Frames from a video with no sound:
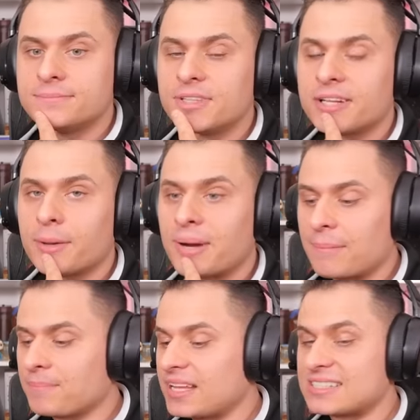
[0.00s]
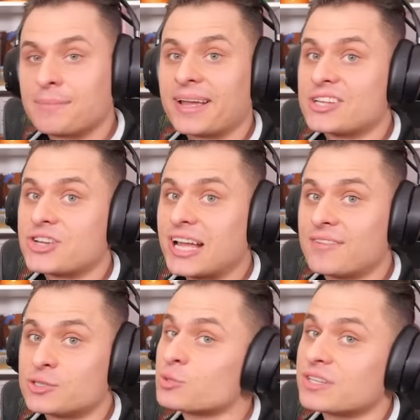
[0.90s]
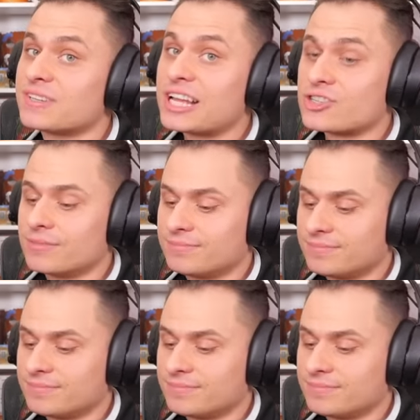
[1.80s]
No dobra, jestem mega ciekawy, co tu się wydarzy.